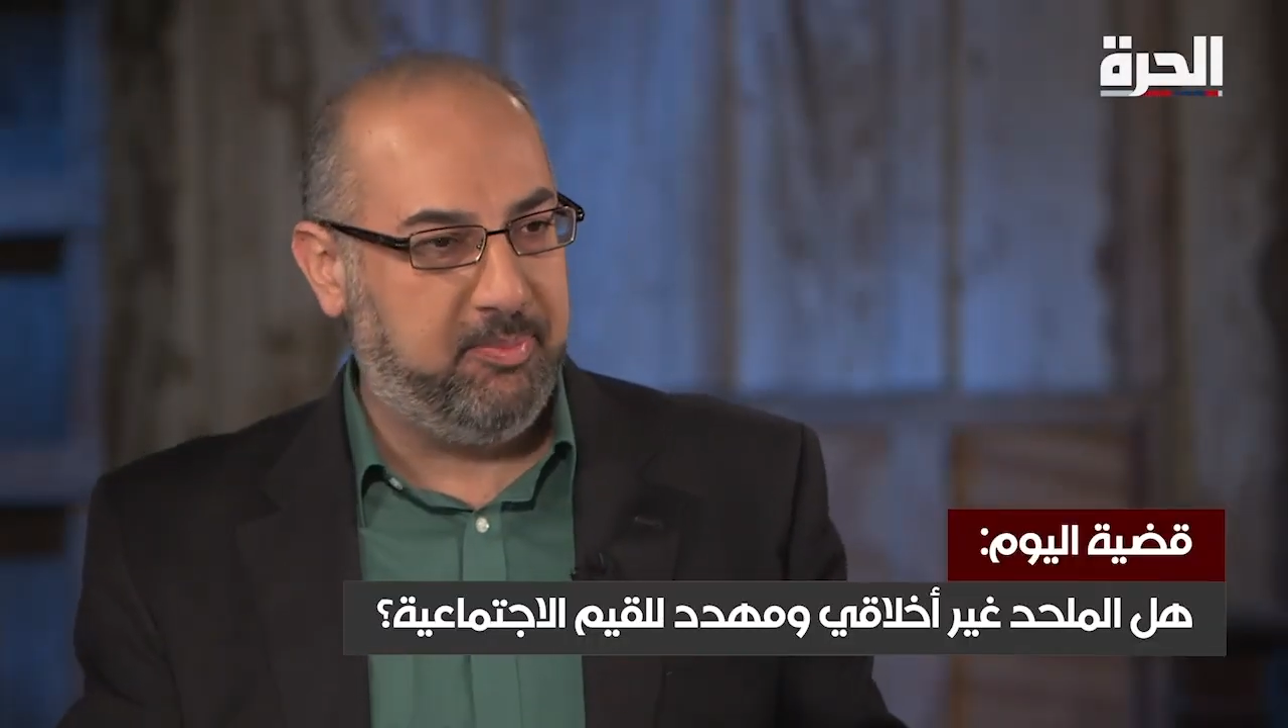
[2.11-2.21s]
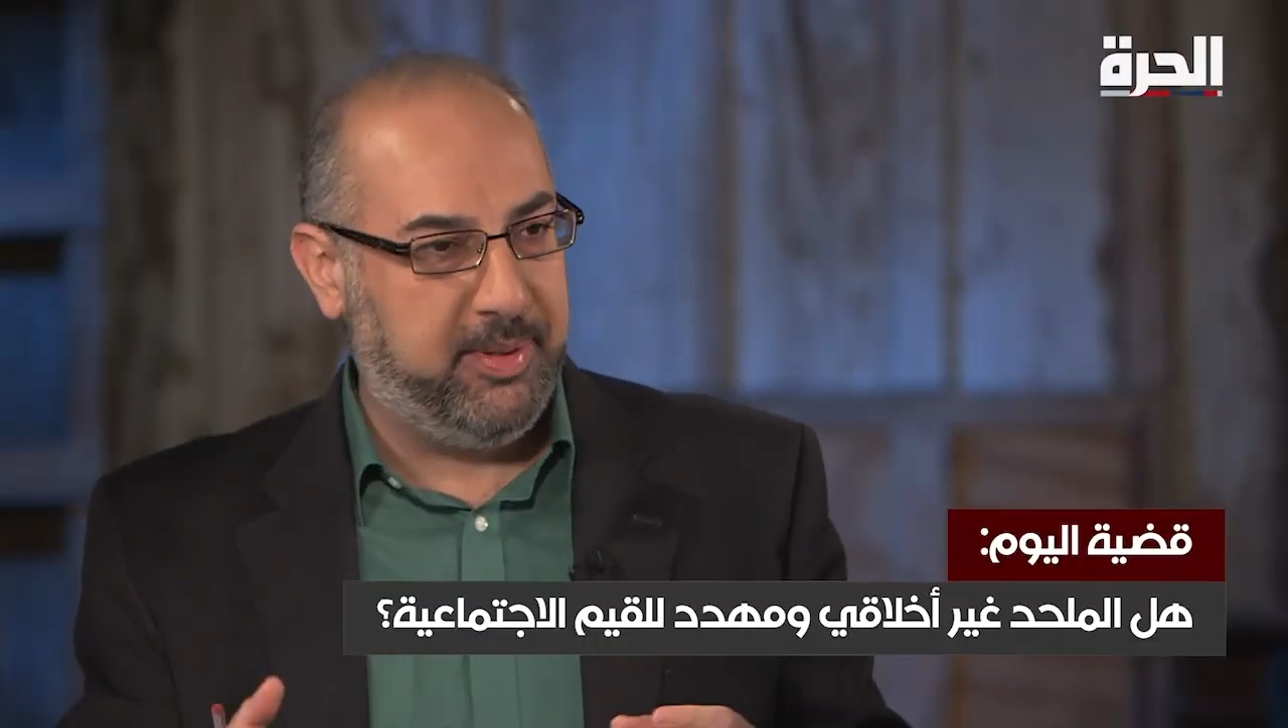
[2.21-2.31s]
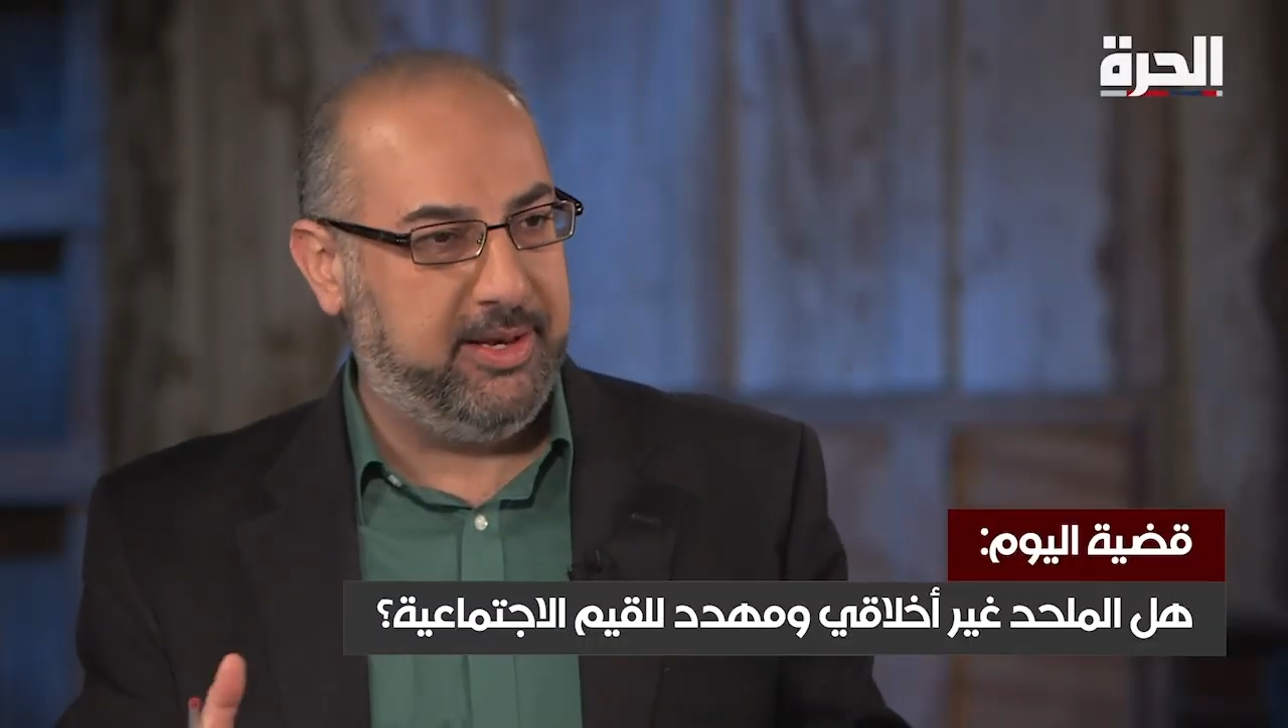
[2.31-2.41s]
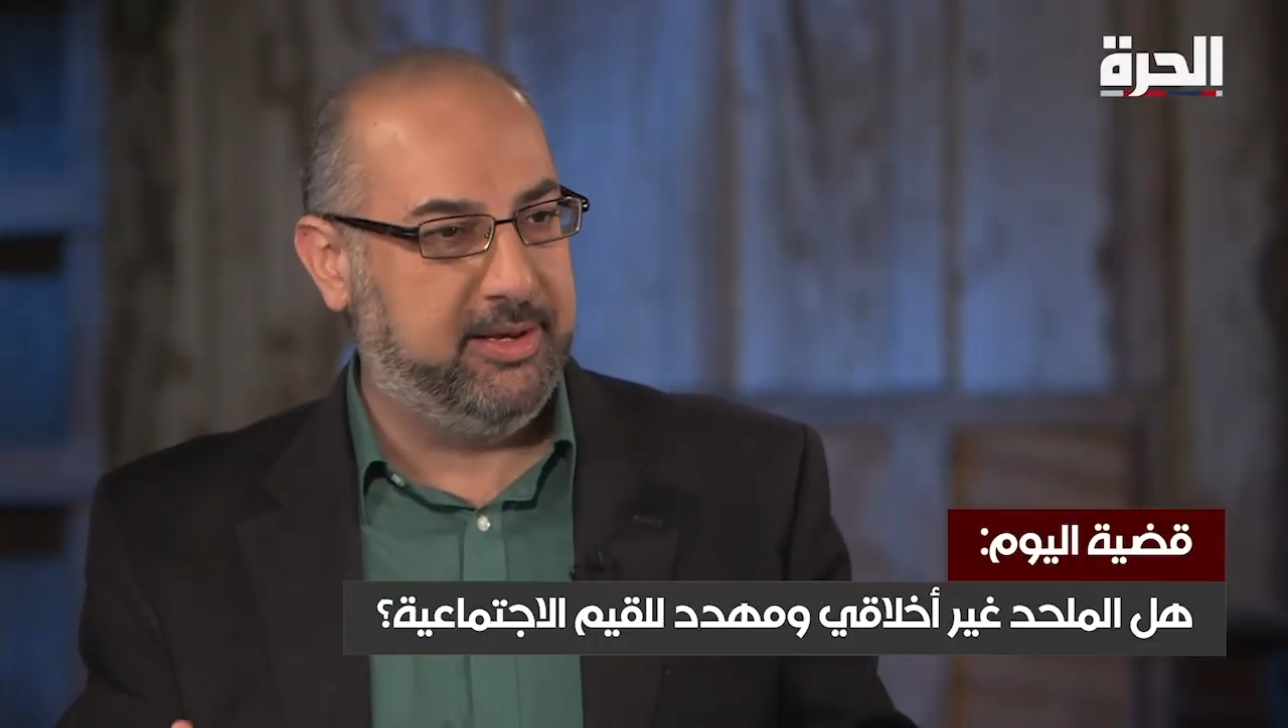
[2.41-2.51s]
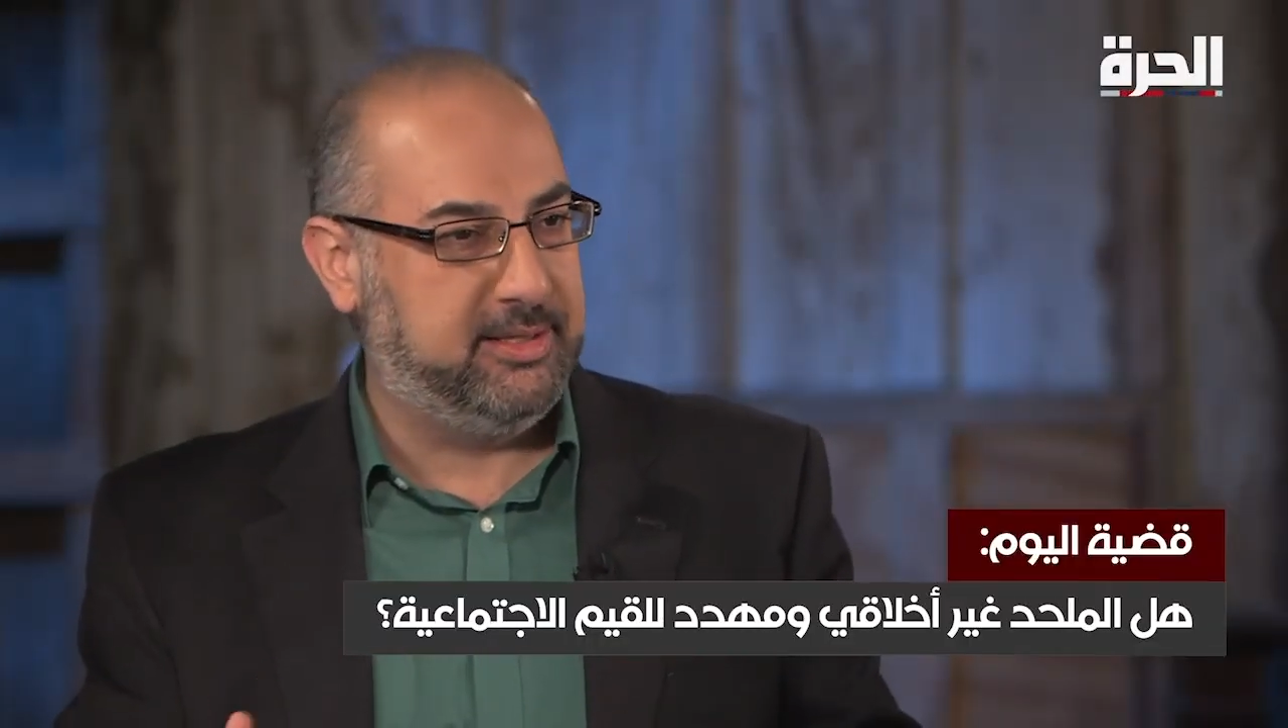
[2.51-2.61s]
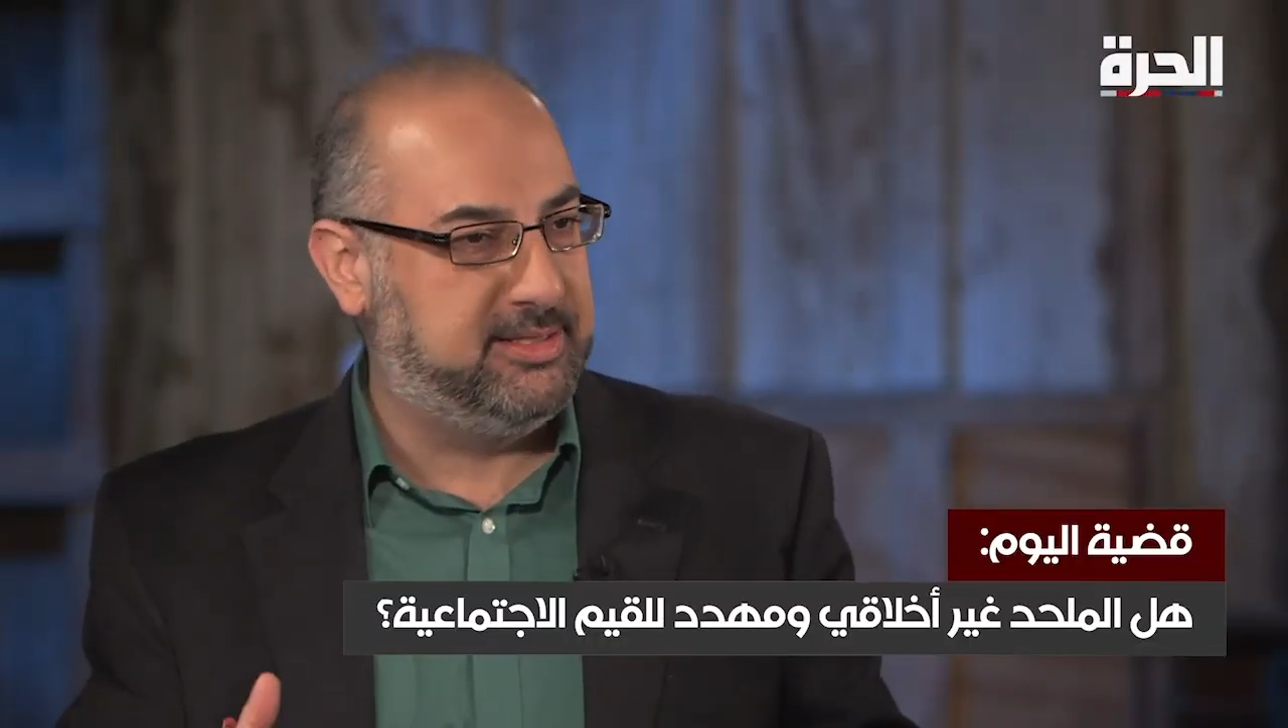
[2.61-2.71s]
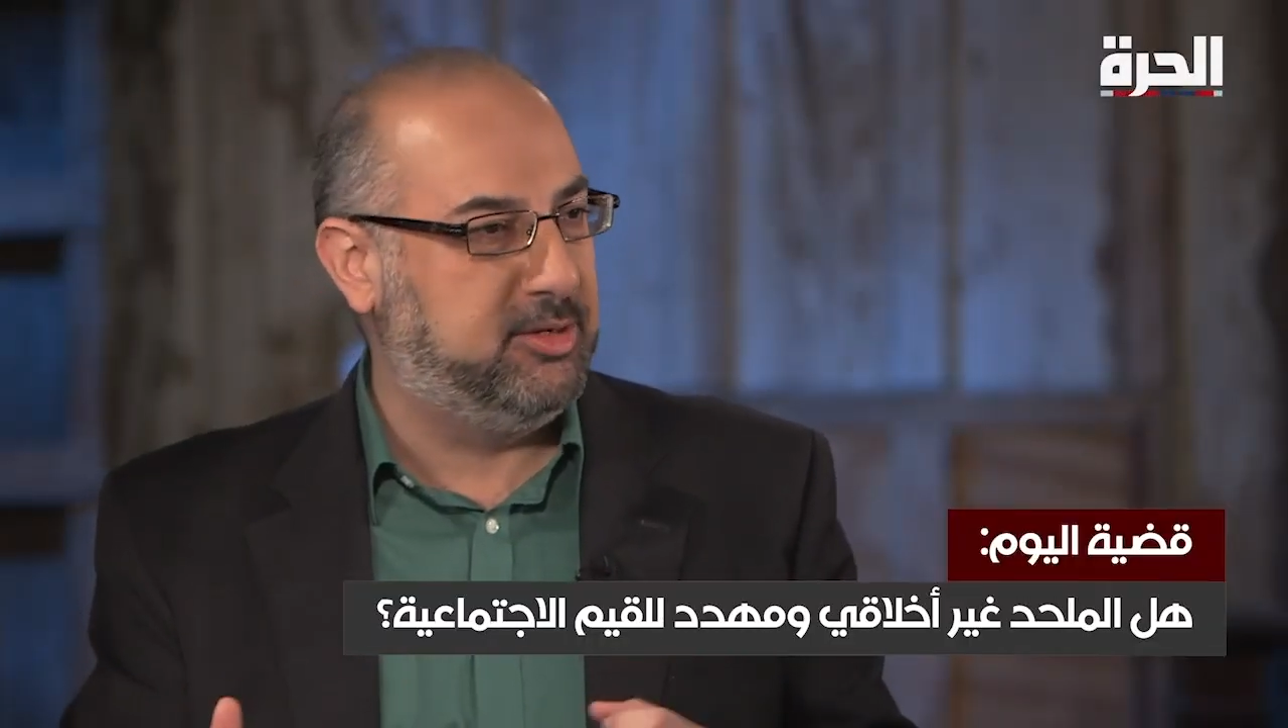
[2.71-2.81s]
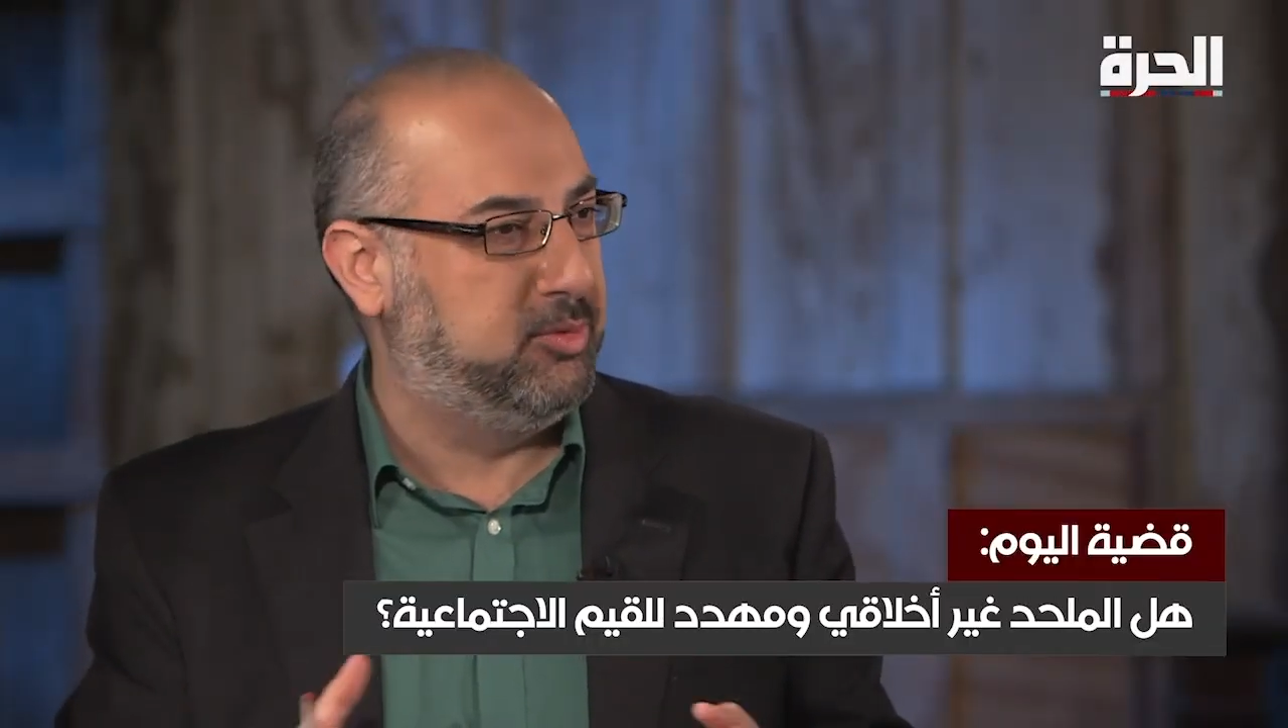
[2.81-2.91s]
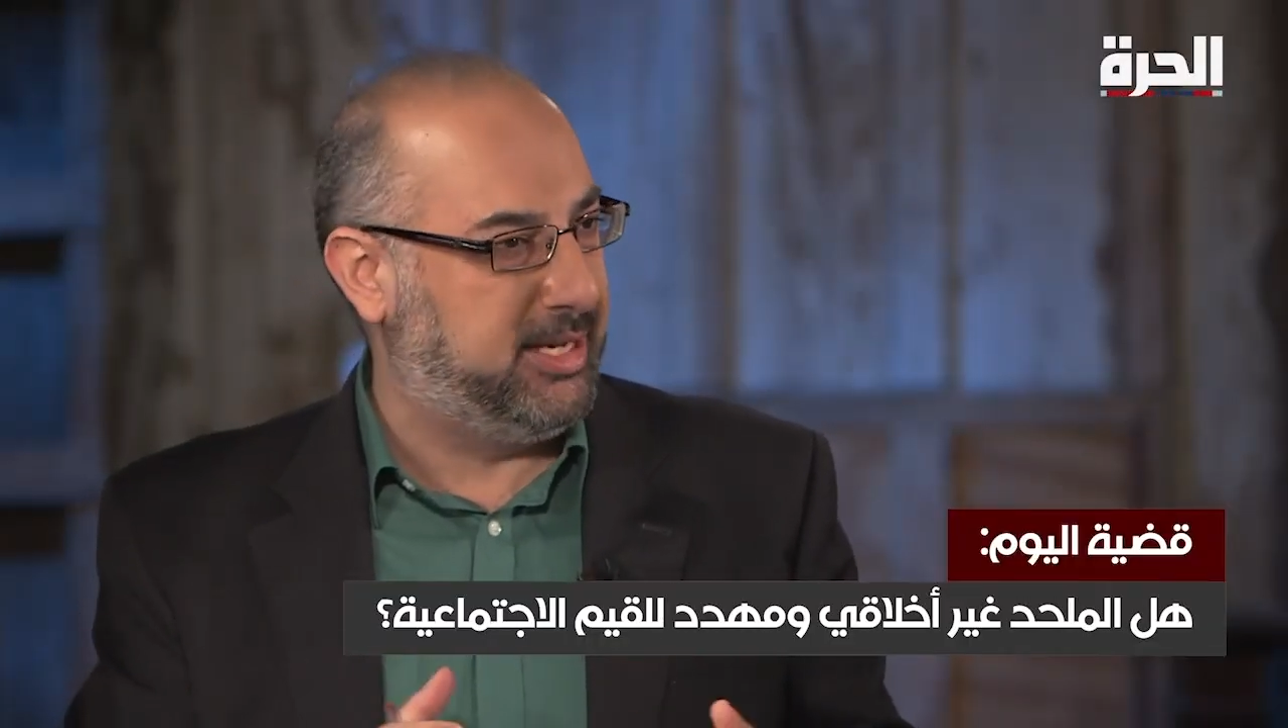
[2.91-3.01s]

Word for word: بين الدين